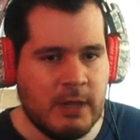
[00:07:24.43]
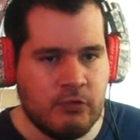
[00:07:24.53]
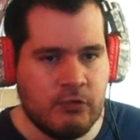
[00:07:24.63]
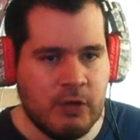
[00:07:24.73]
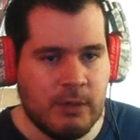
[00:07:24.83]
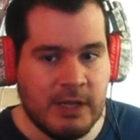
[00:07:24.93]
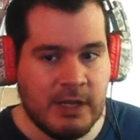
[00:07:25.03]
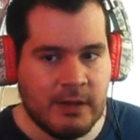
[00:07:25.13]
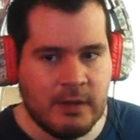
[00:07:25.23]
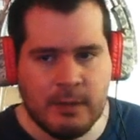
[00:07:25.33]
mucho la pena,
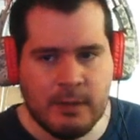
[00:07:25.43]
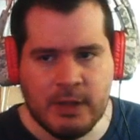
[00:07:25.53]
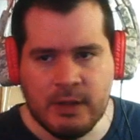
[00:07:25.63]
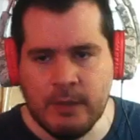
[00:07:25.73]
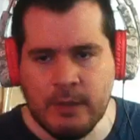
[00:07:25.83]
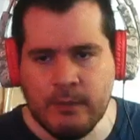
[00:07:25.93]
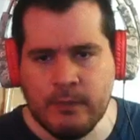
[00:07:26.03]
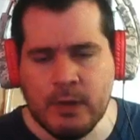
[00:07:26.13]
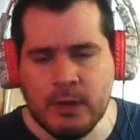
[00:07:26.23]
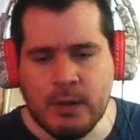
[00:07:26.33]
sinceramente, ¿bien?
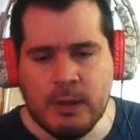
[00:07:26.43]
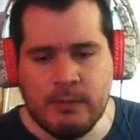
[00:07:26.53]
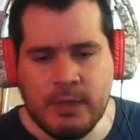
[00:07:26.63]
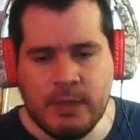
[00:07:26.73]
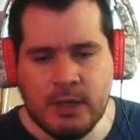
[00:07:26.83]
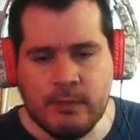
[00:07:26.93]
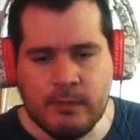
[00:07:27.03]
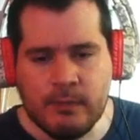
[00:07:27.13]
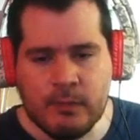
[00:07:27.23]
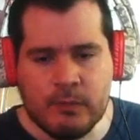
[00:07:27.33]
Bien,
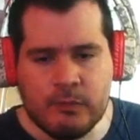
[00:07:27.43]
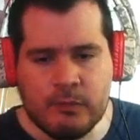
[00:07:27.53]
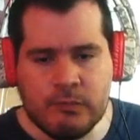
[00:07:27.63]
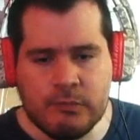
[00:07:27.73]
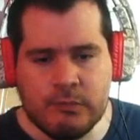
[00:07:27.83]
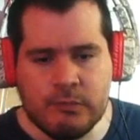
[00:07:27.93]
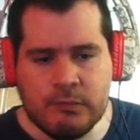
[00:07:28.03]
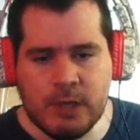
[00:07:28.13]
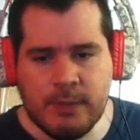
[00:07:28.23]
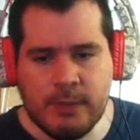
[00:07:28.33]
Mm, mm,
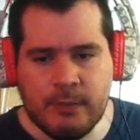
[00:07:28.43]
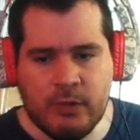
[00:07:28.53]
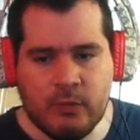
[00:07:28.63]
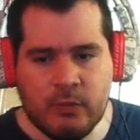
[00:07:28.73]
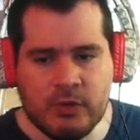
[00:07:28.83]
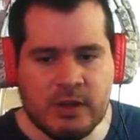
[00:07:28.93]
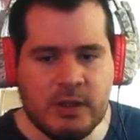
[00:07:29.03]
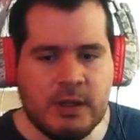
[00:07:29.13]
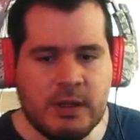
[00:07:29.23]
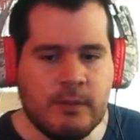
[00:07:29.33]
¿Qué más podemos
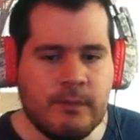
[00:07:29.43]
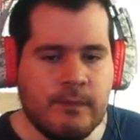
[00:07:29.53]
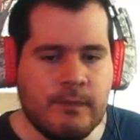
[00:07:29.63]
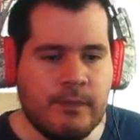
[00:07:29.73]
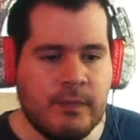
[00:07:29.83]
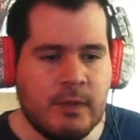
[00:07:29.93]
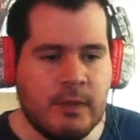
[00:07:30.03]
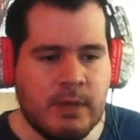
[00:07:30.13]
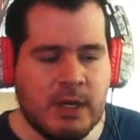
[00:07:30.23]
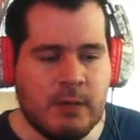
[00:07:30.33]
hacer?
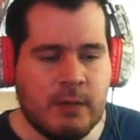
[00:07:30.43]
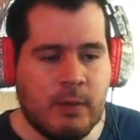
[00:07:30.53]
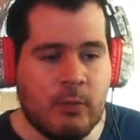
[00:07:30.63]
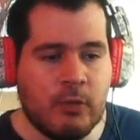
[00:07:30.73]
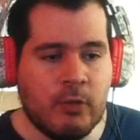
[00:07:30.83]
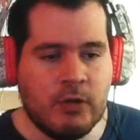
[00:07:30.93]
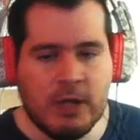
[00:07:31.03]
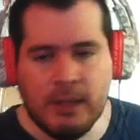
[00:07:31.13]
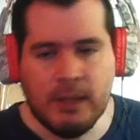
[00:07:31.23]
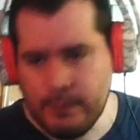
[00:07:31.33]
Veamos, vamos un poquito a
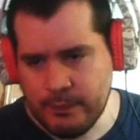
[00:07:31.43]
clan.